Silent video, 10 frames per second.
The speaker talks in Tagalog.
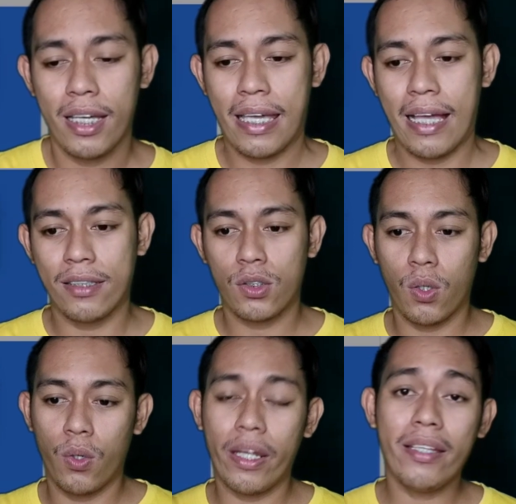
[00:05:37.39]
Yan,
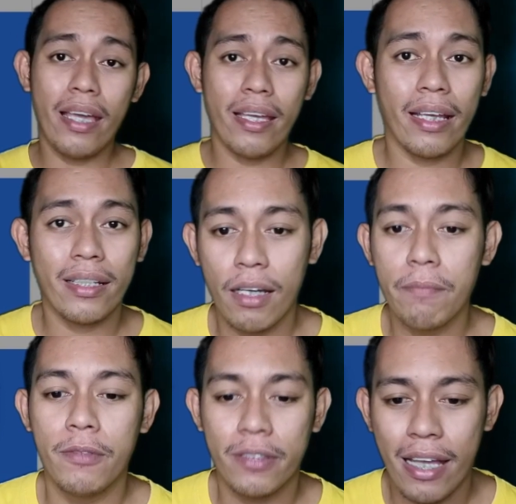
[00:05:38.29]
so redirect
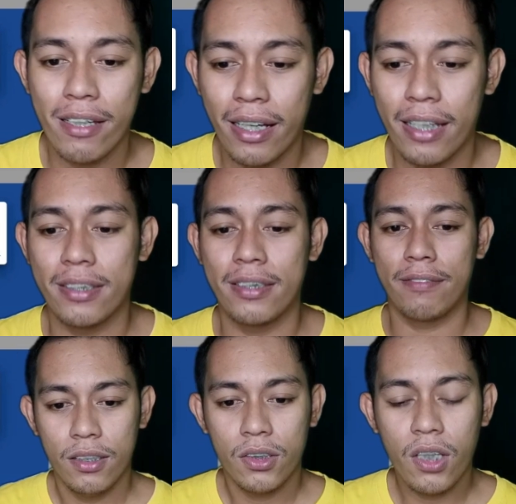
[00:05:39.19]
lang po tayo guys.
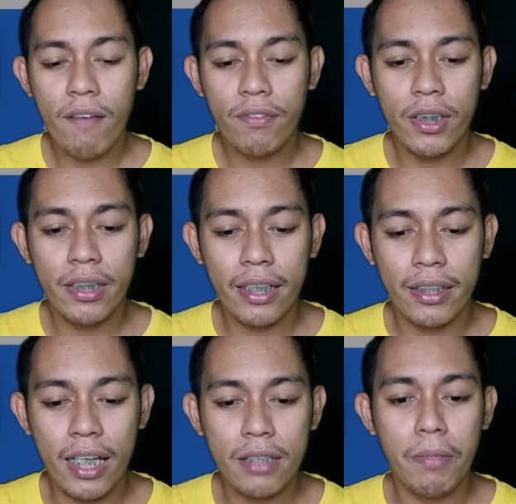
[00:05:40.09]
So after that guys,